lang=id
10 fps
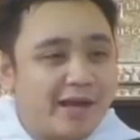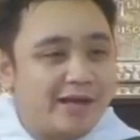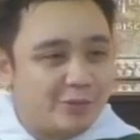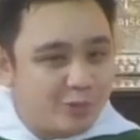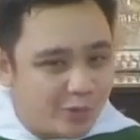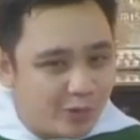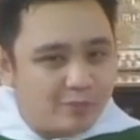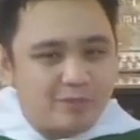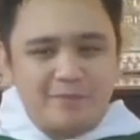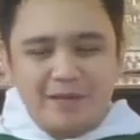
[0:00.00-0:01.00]
kuno
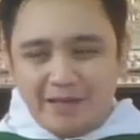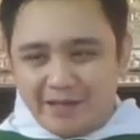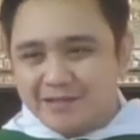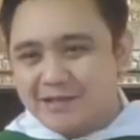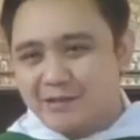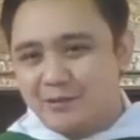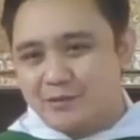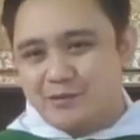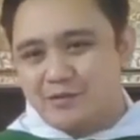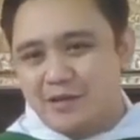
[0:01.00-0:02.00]
memiliki
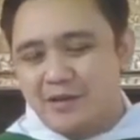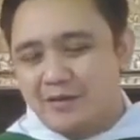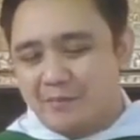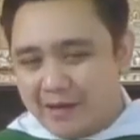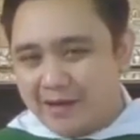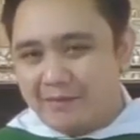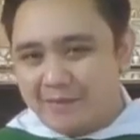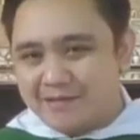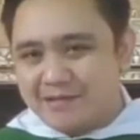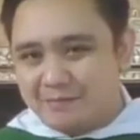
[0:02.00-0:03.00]
siklus mereka
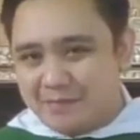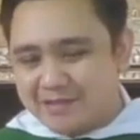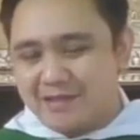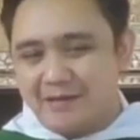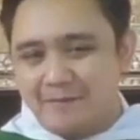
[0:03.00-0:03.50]
masing-masing.